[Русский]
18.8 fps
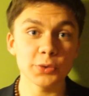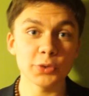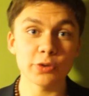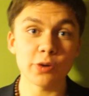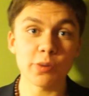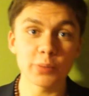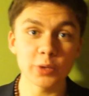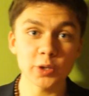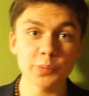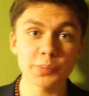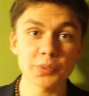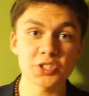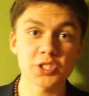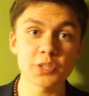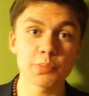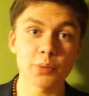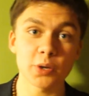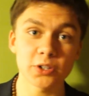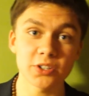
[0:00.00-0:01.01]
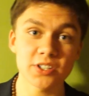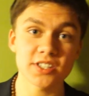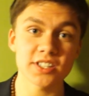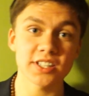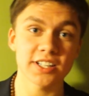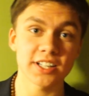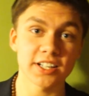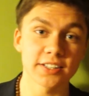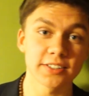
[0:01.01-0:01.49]
И у него был почти полный
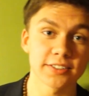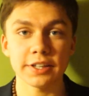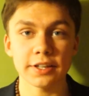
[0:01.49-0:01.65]
стакан.